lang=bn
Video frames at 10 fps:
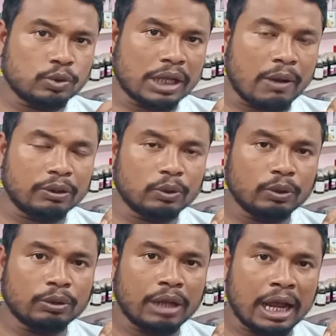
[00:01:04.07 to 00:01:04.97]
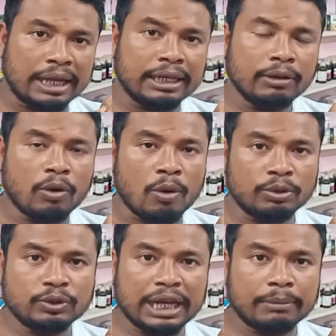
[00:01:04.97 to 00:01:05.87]
ওষুধ খাওয়ানোর আগে
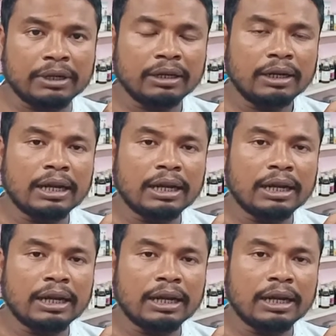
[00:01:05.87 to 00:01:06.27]
অবশ্যই একবার